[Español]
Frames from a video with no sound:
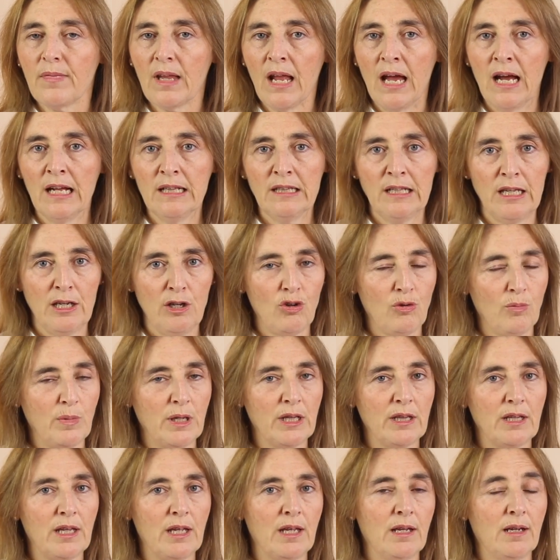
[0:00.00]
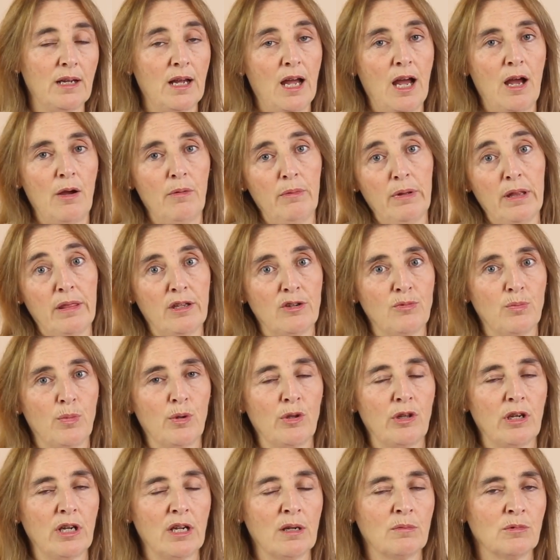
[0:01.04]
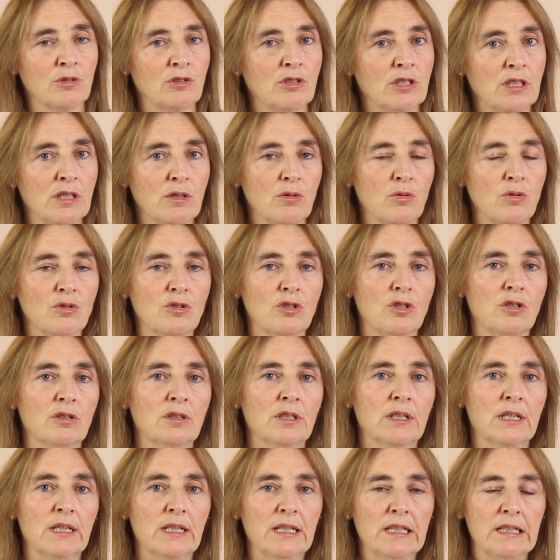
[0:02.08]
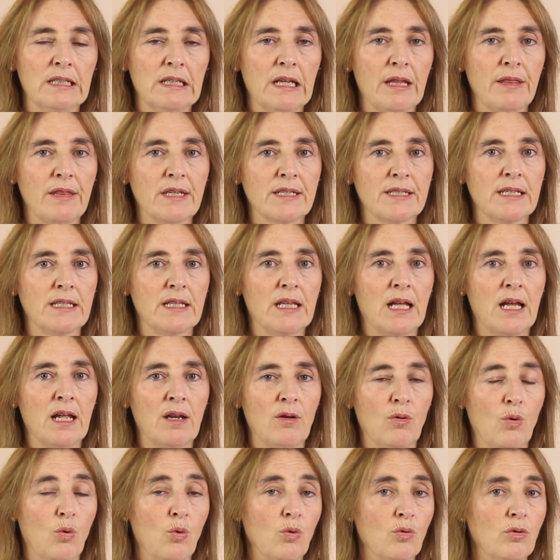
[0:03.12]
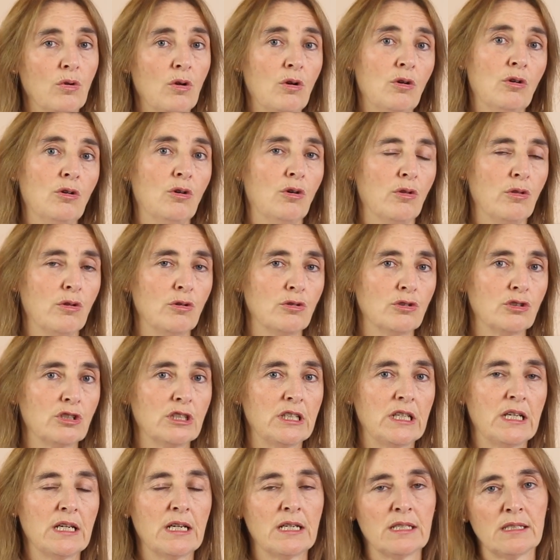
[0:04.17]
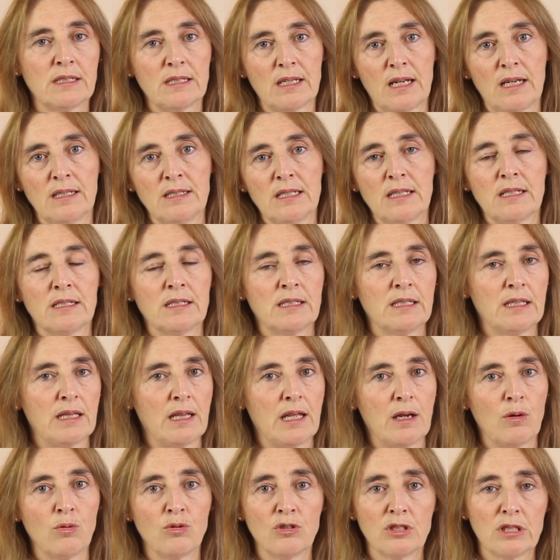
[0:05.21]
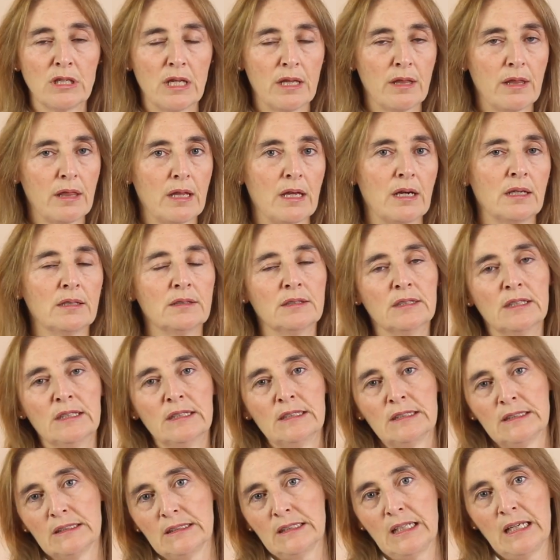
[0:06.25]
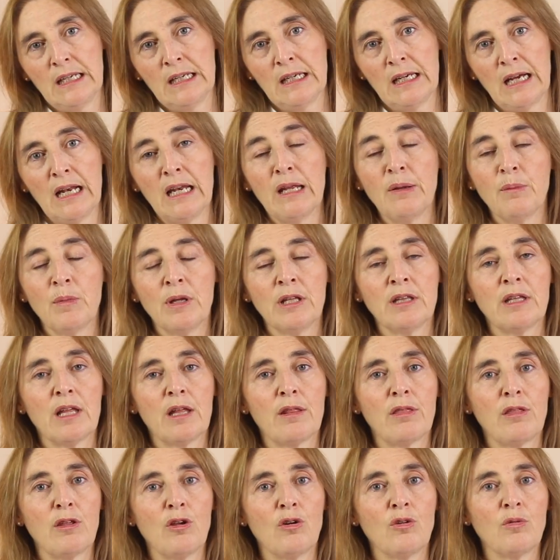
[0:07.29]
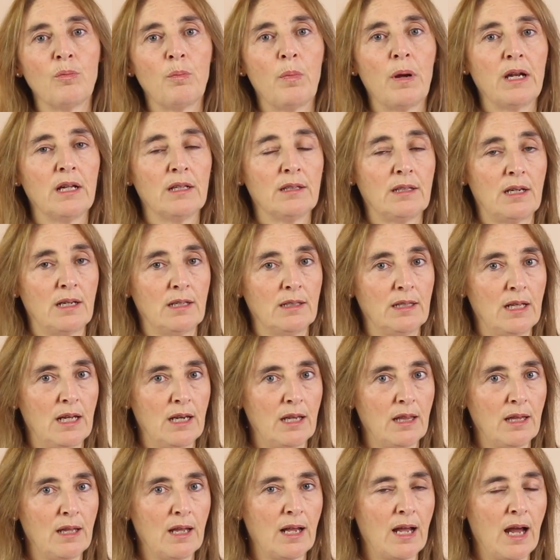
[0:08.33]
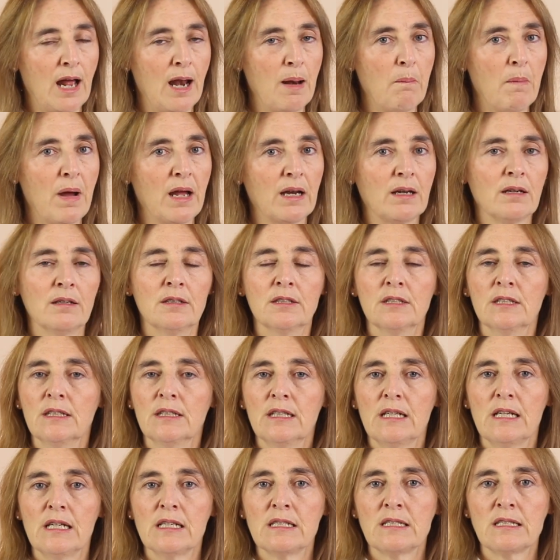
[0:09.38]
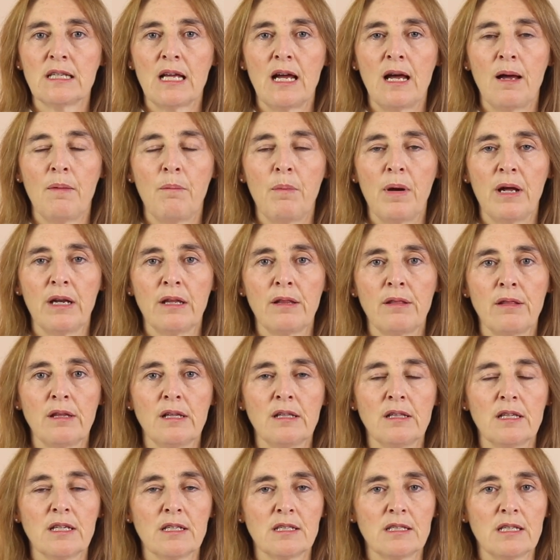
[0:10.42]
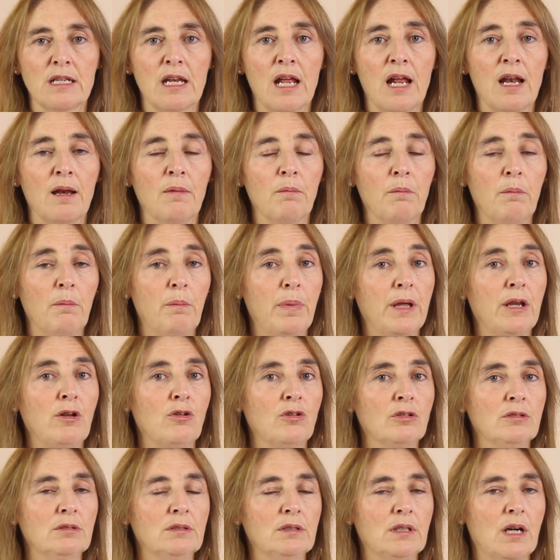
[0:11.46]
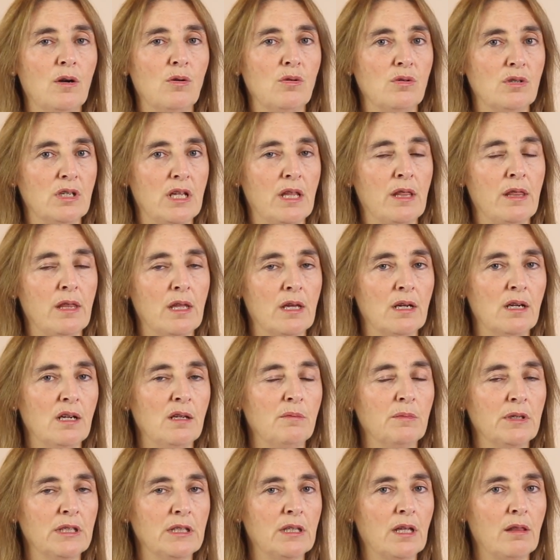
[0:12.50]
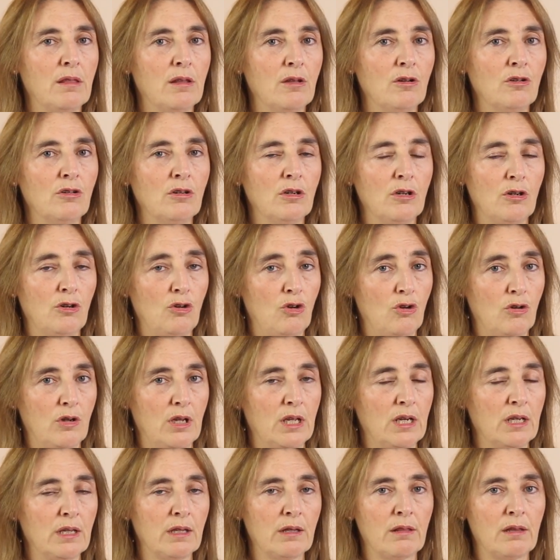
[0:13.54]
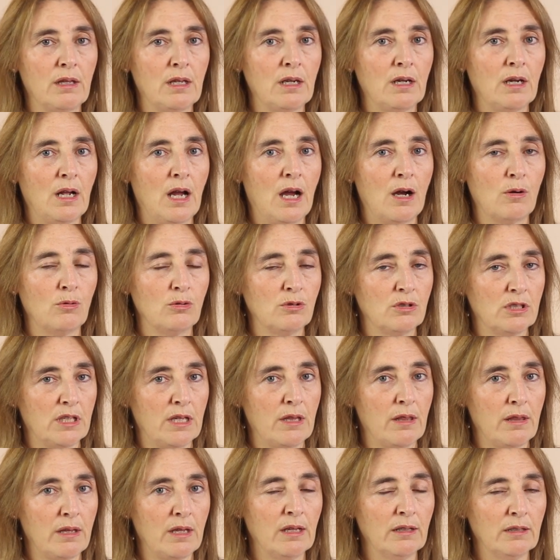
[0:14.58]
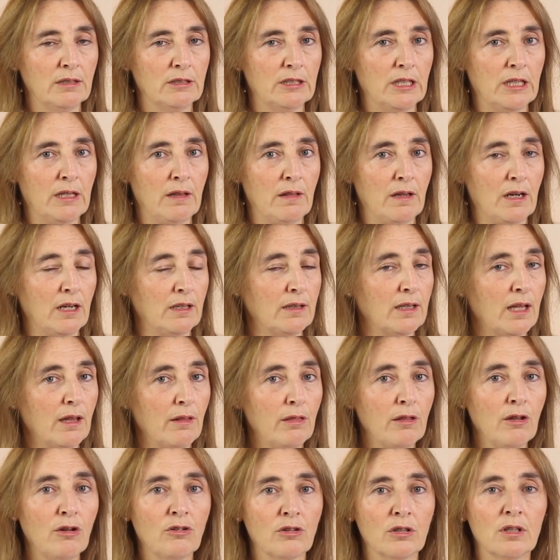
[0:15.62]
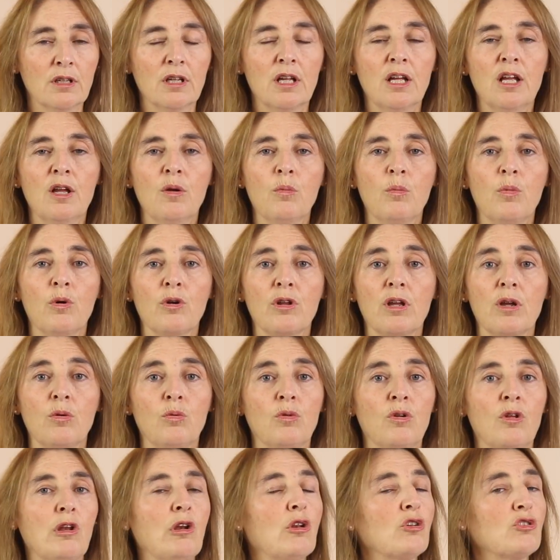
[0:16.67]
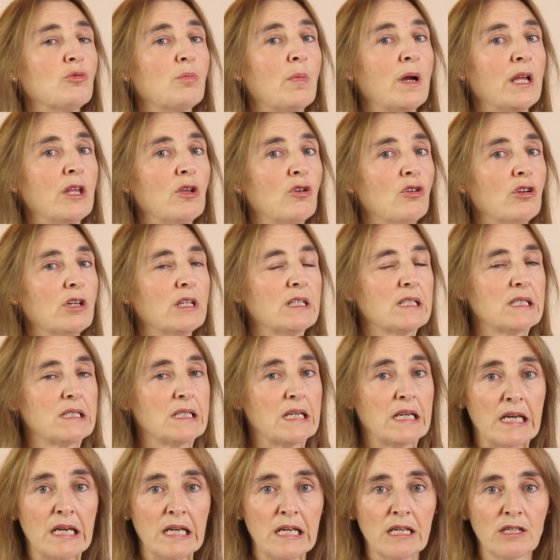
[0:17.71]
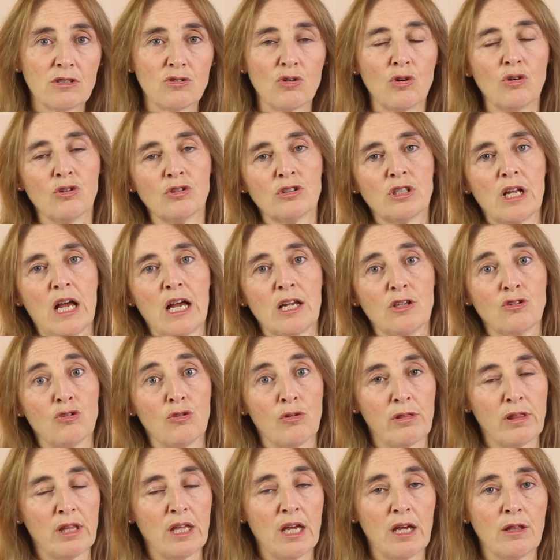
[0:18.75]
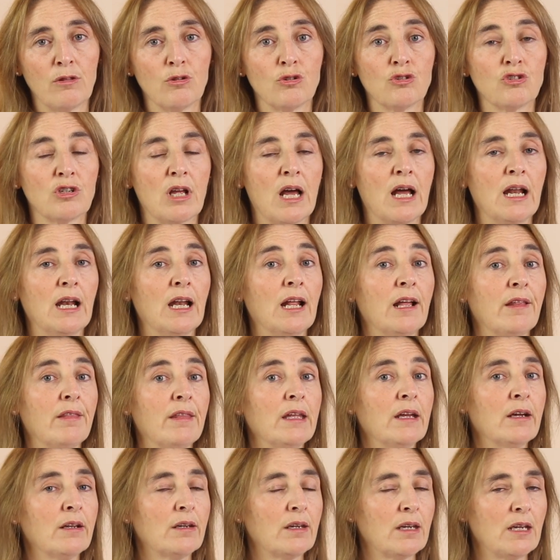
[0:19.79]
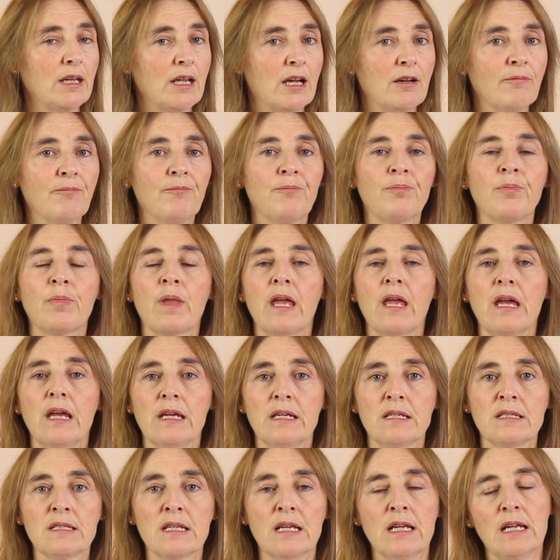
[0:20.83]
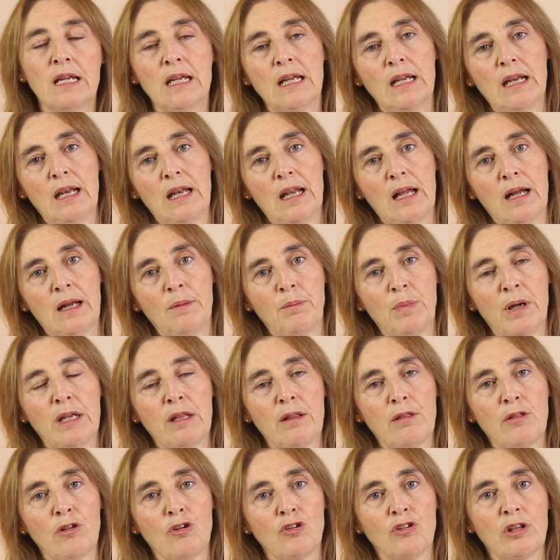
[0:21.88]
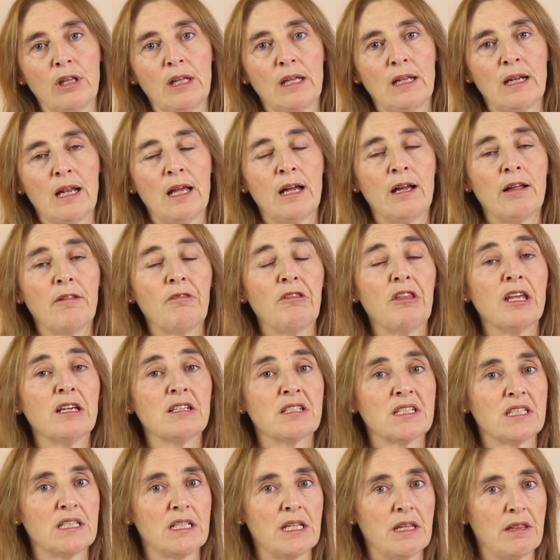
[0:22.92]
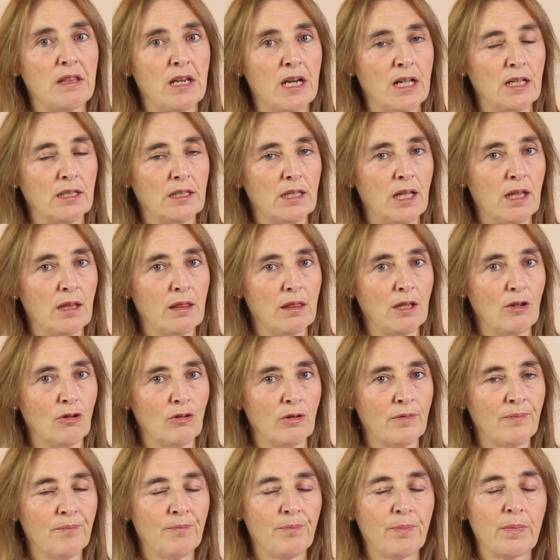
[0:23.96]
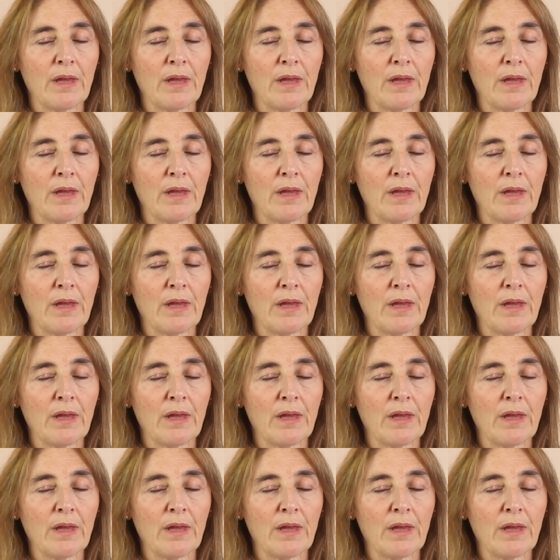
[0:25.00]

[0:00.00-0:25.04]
anteriormente. A veces podríamos incluso necesitar uno o dos días casi casi de ausencia de alimentación para tratar de calmar esa pared intestinal. Pero ausencia de alimentación no quiere decir ausencia de hidratación, porque uno de los mayores riesgos asociados a la diarrea es la aparición de la deshidratación.